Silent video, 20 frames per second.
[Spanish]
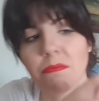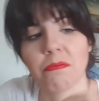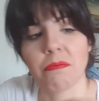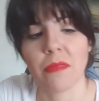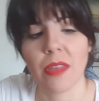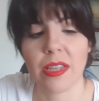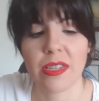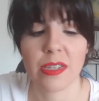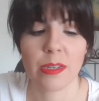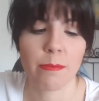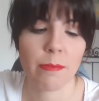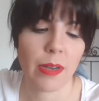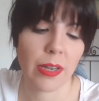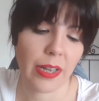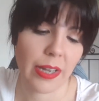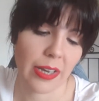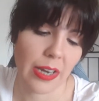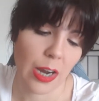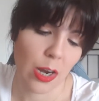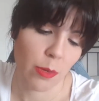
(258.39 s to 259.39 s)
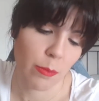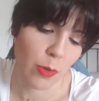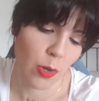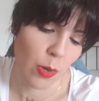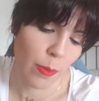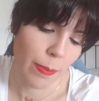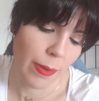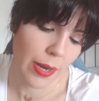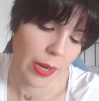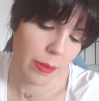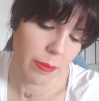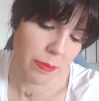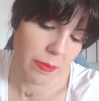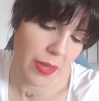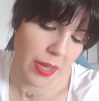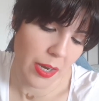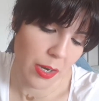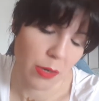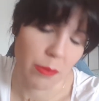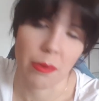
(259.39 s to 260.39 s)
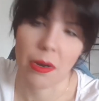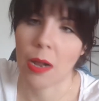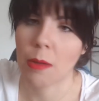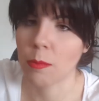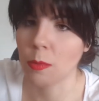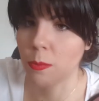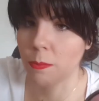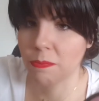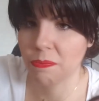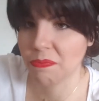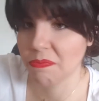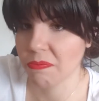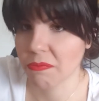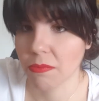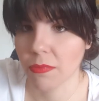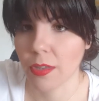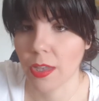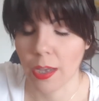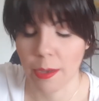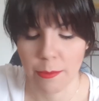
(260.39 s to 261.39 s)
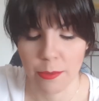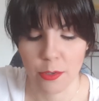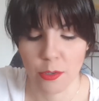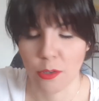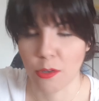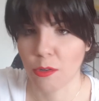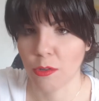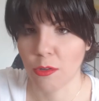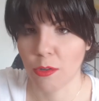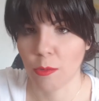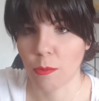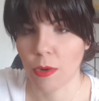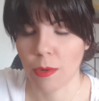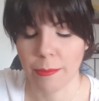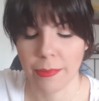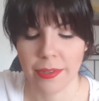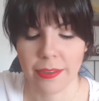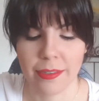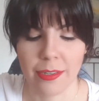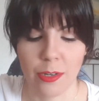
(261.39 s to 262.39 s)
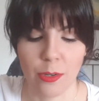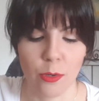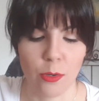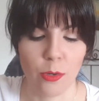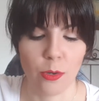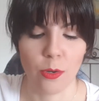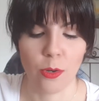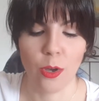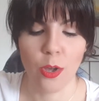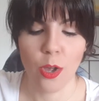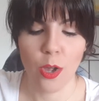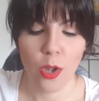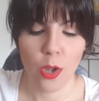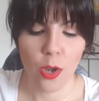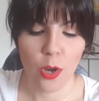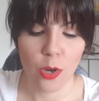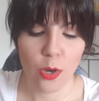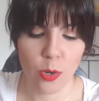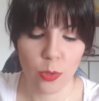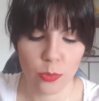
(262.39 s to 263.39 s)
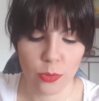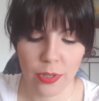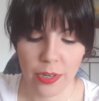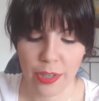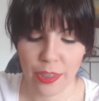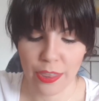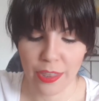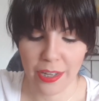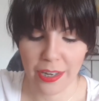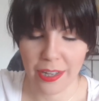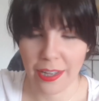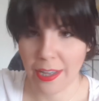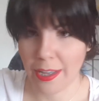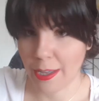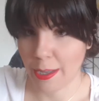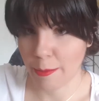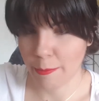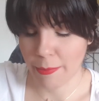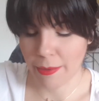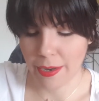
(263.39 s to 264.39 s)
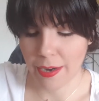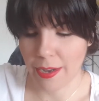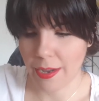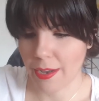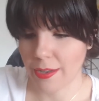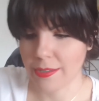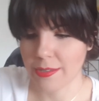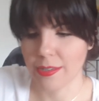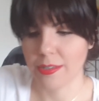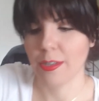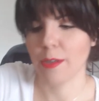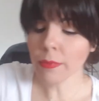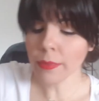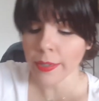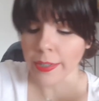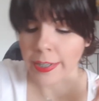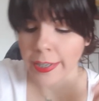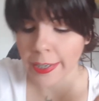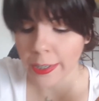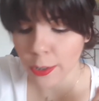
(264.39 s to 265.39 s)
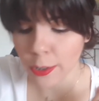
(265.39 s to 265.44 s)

Este es más que nada lo mejor para invierno, pero vamos, que yo igualmente lo, lo utilizaré para este tiempo. Y el